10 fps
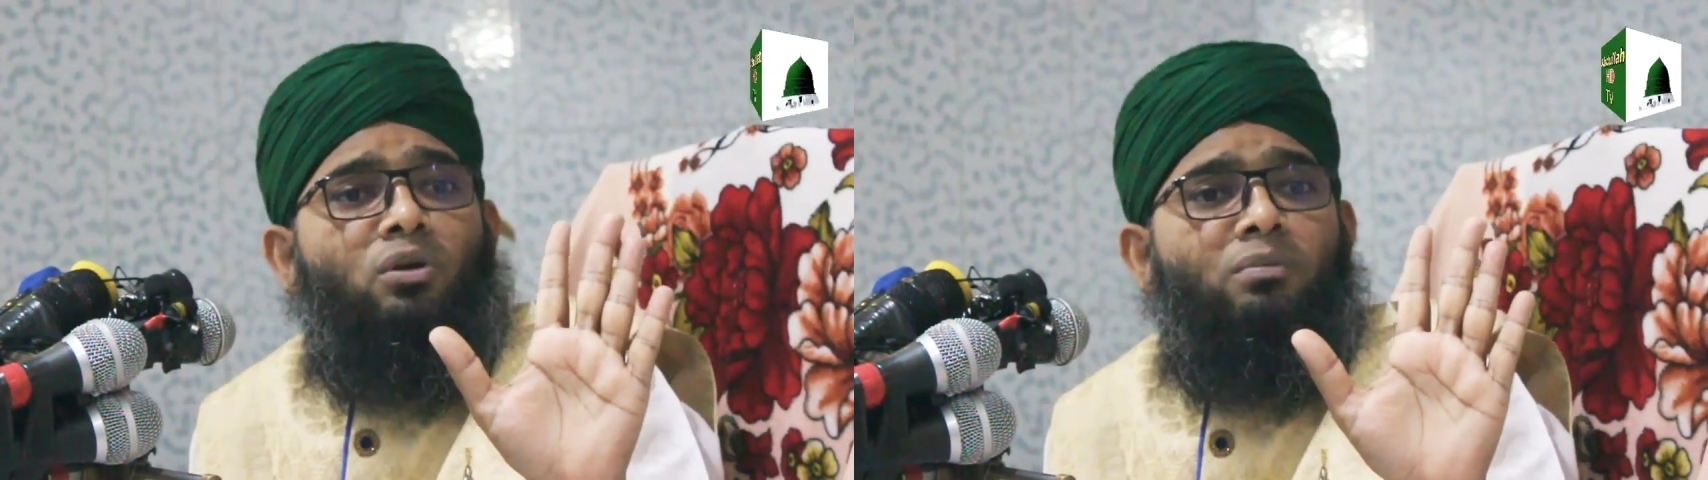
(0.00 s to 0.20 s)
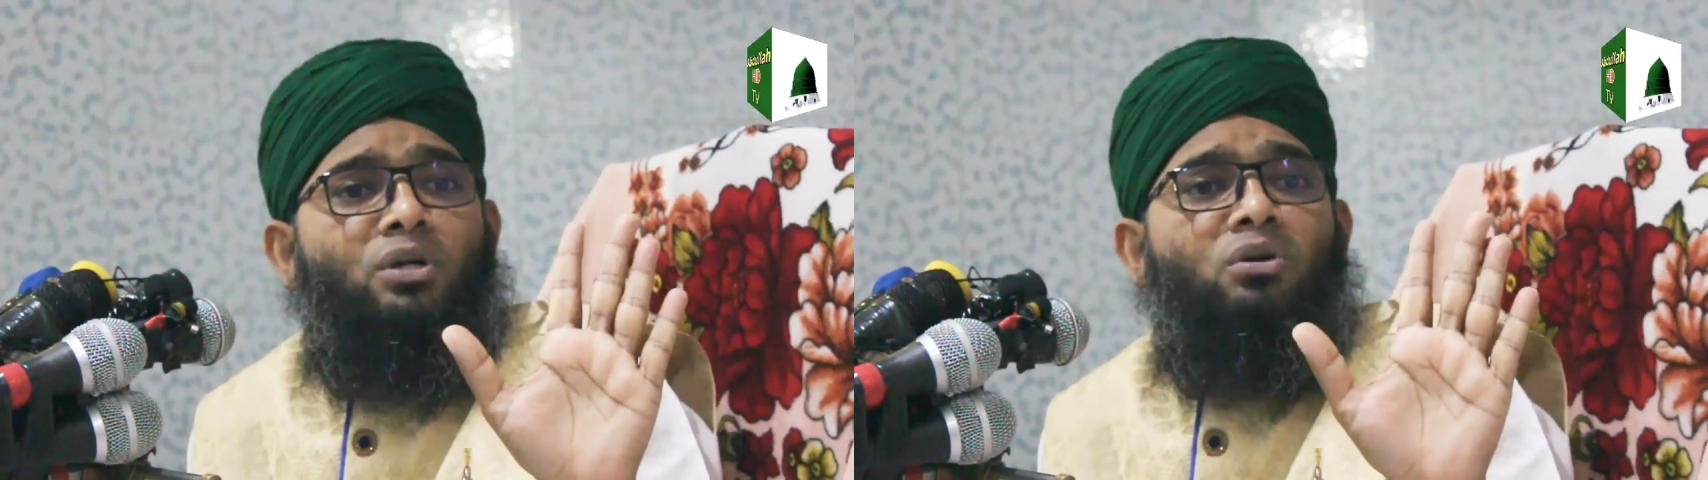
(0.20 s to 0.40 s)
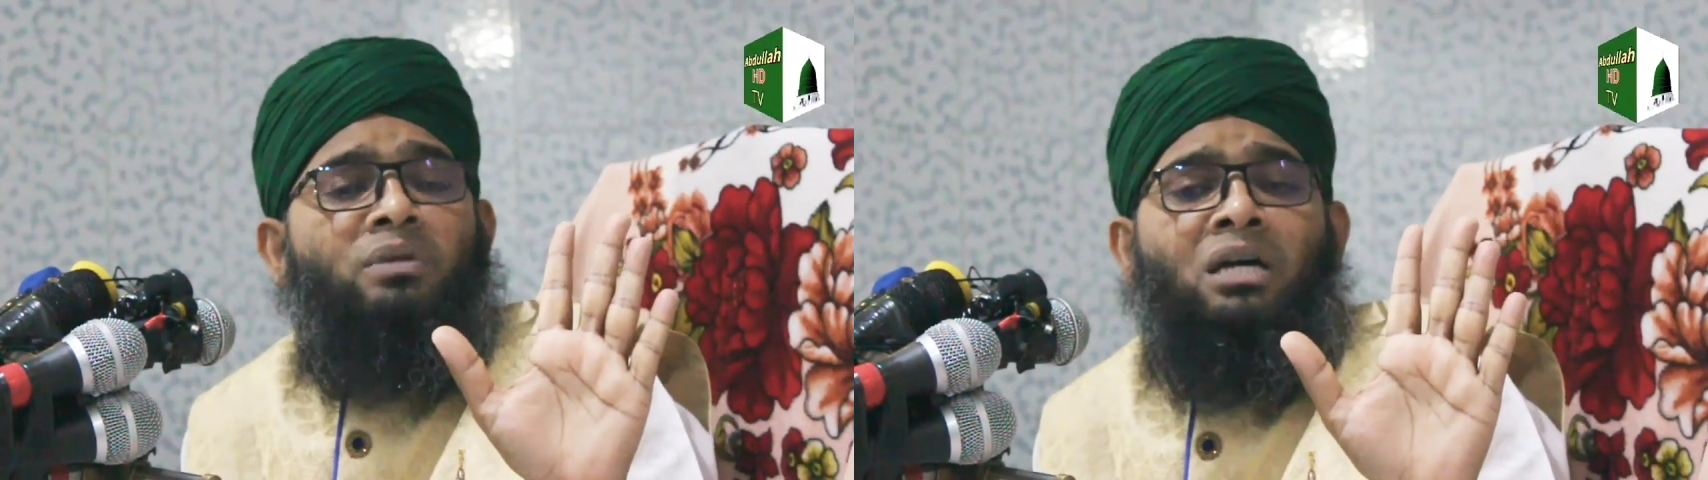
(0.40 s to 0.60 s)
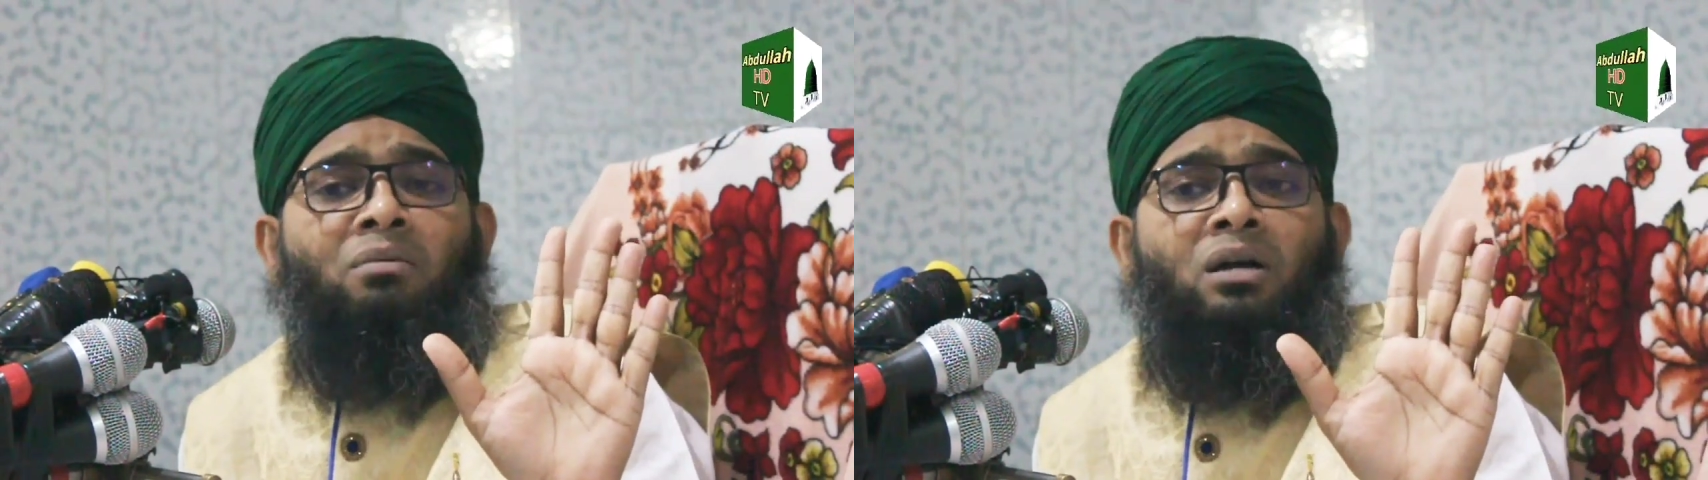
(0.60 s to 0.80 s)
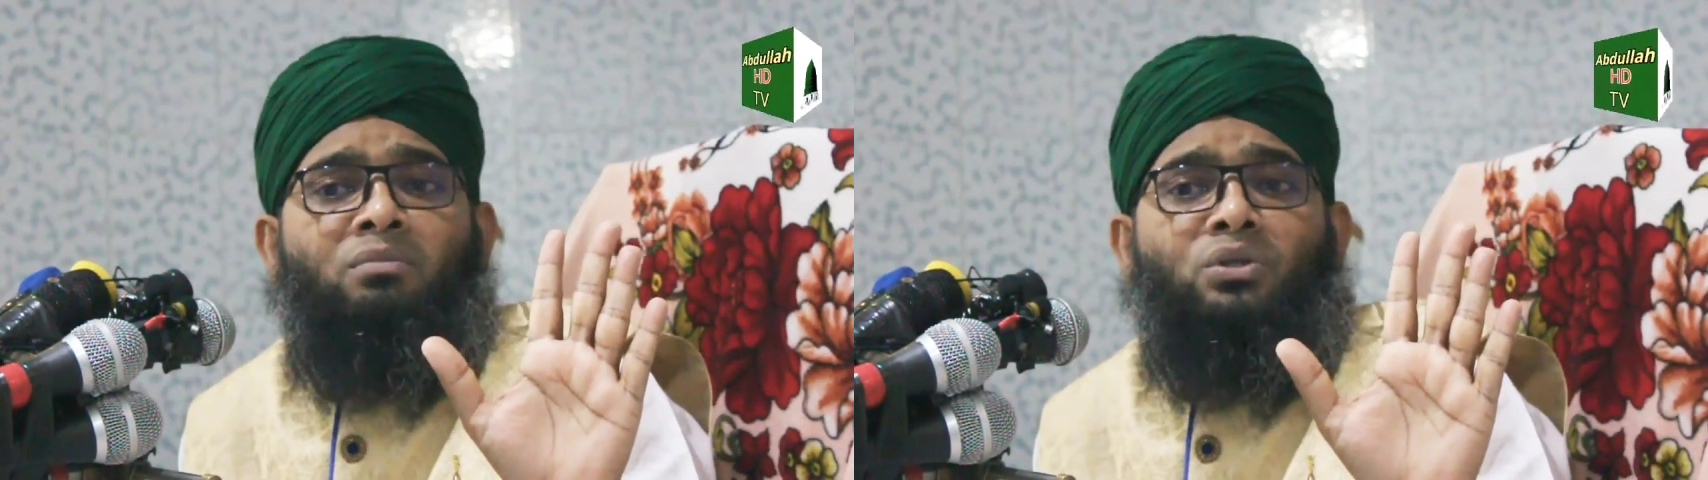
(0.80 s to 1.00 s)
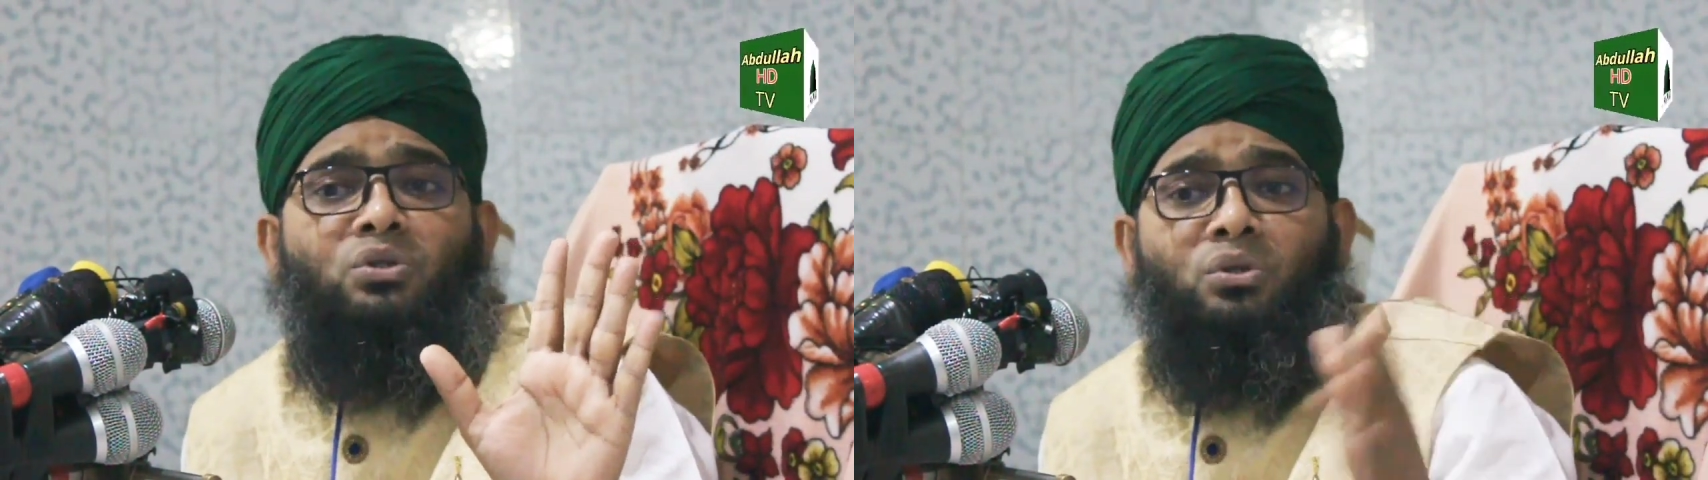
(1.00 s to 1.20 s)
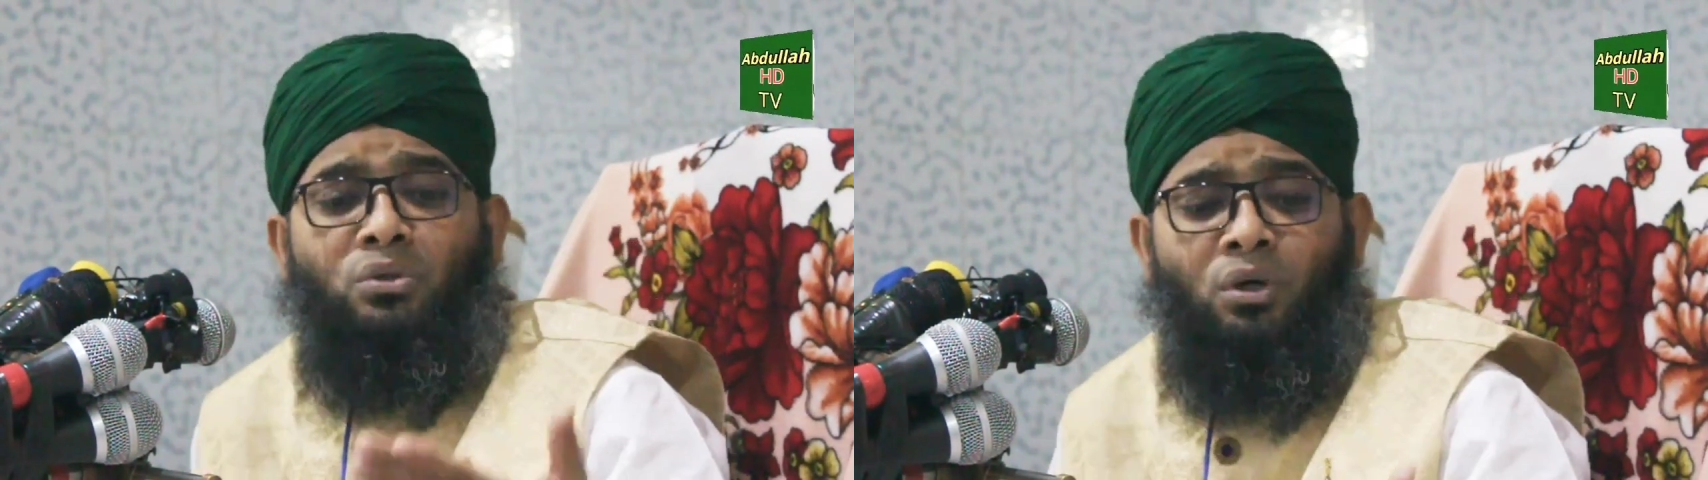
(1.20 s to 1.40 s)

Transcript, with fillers: বলবে নবী আমার মতো